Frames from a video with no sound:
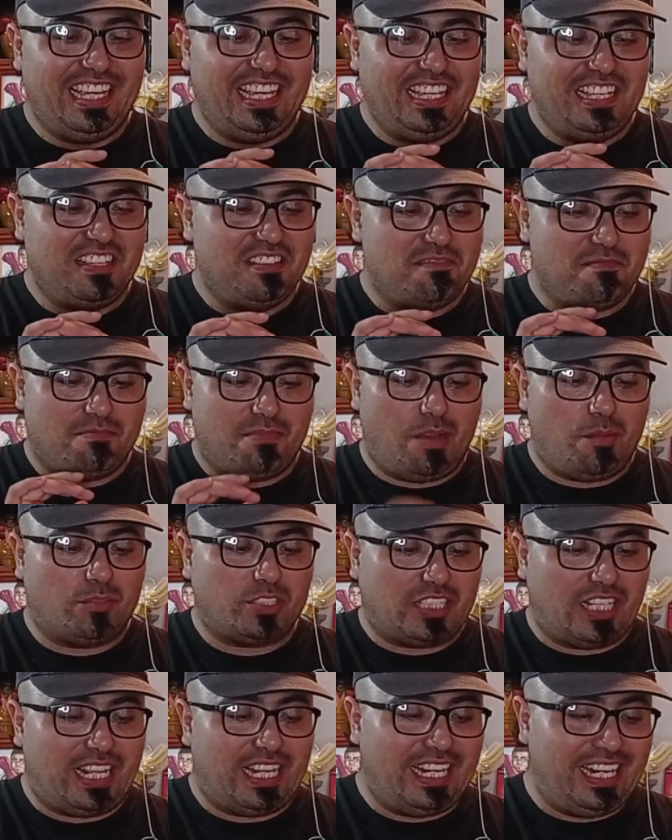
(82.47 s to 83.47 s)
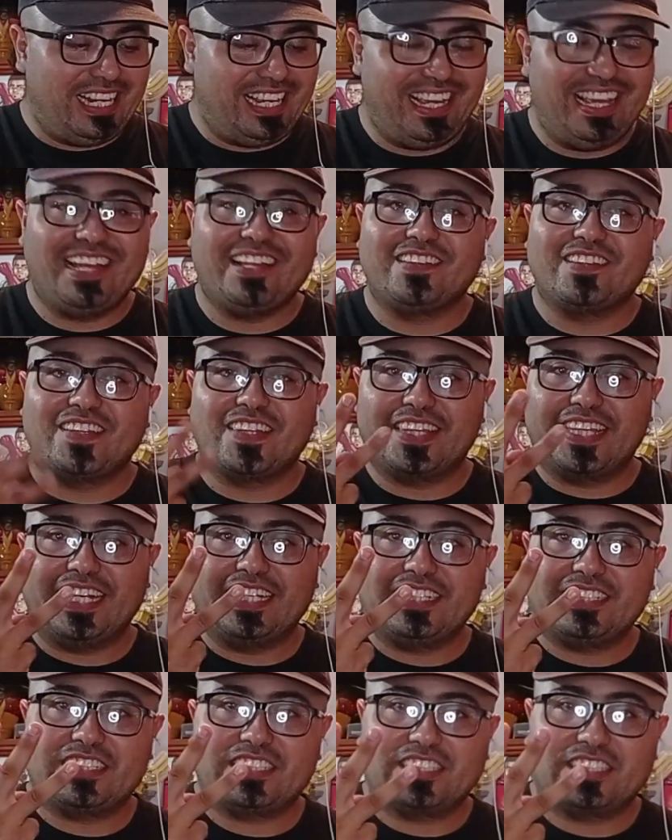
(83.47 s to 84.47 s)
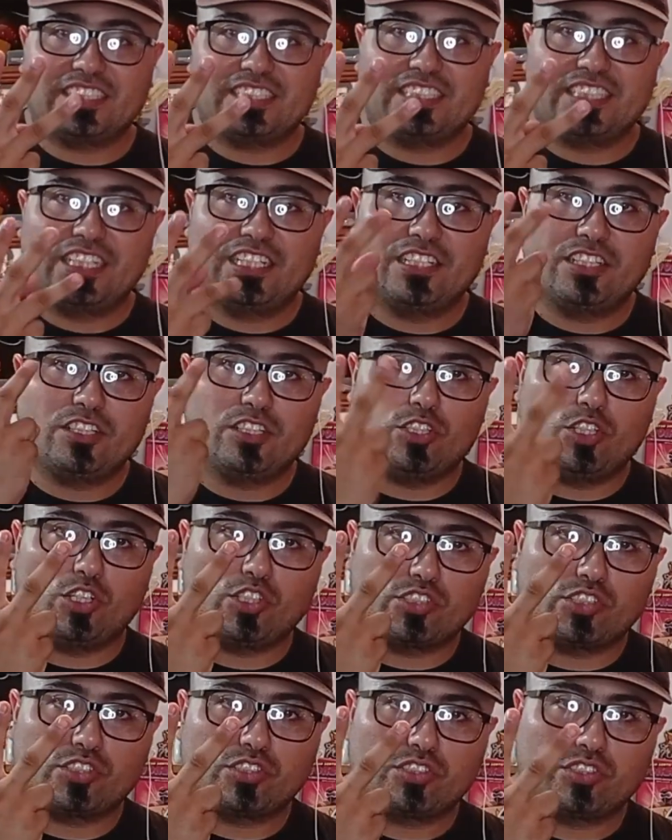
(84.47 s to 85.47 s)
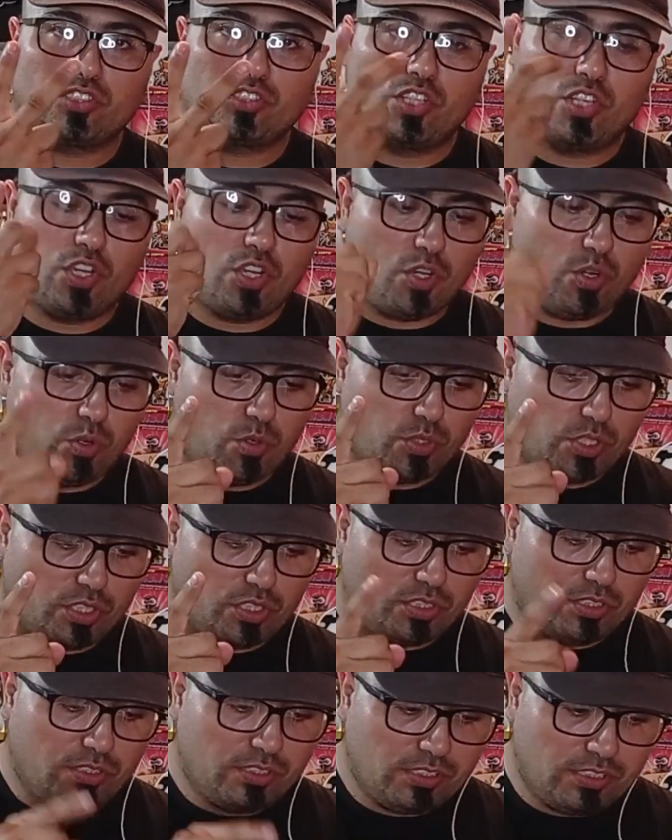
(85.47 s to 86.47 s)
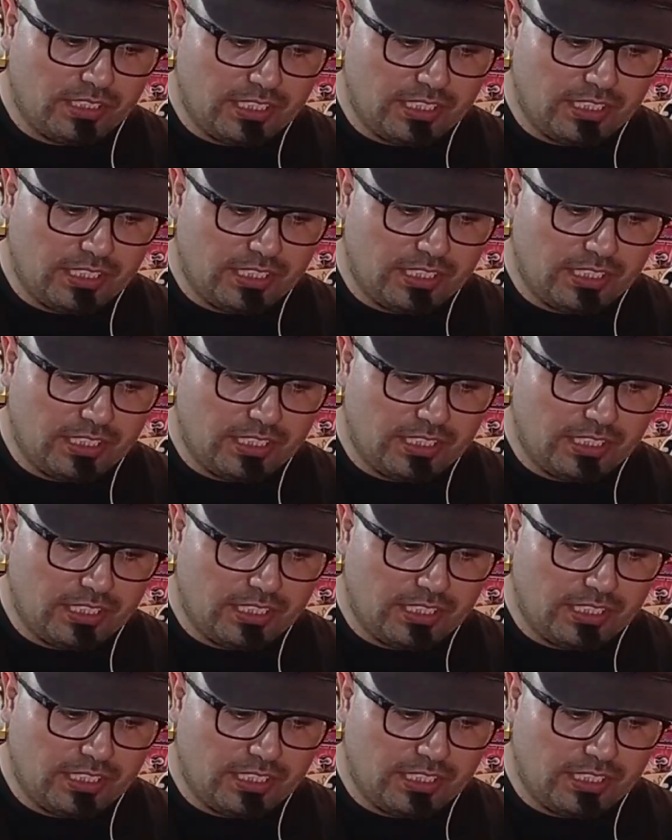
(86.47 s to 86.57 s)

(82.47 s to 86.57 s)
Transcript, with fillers: y vamos a darle en 3, 2, 1.